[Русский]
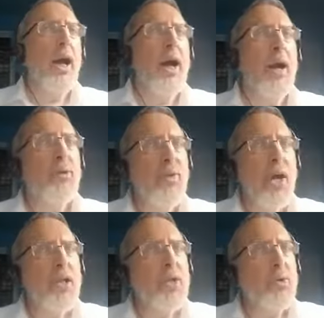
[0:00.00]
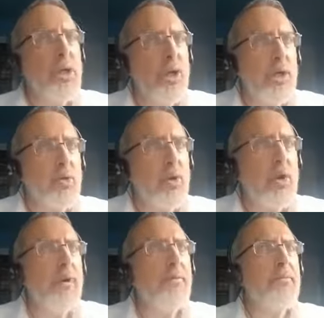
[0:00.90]
А бывают люди,
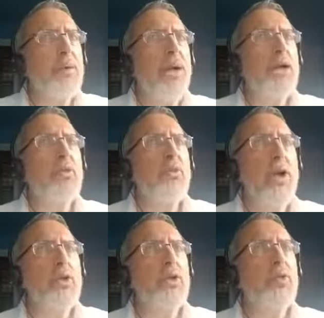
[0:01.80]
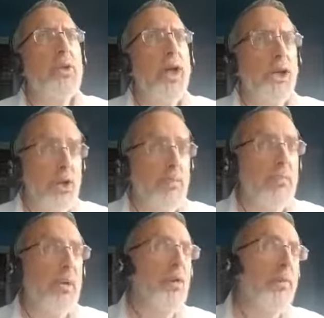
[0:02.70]
которые переживают неудачи,
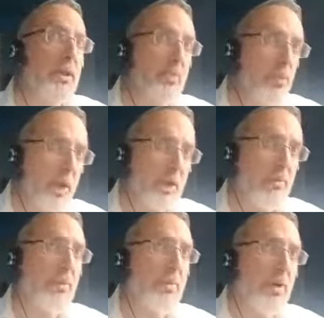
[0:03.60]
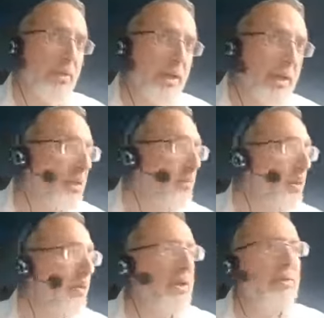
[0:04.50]
подобно тому, как, например, военный
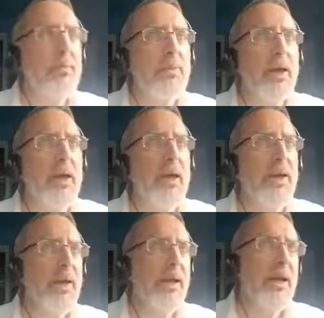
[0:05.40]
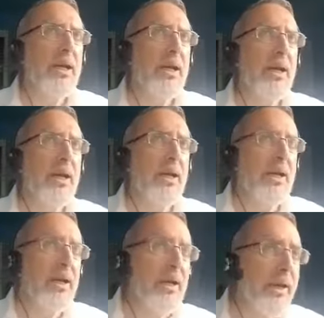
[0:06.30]
приводил пример
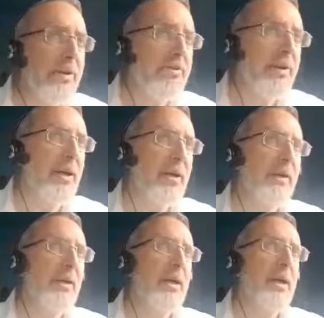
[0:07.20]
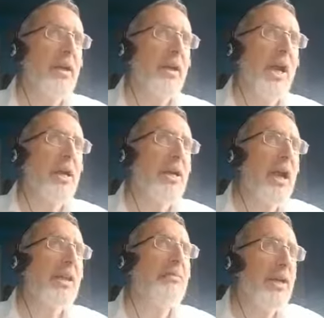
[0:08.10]
э, рифа,
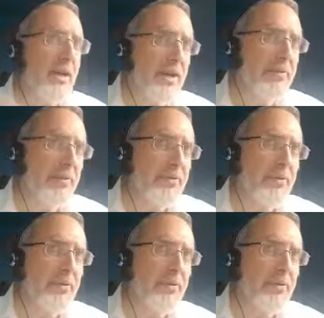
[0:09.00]
коралловых рифов,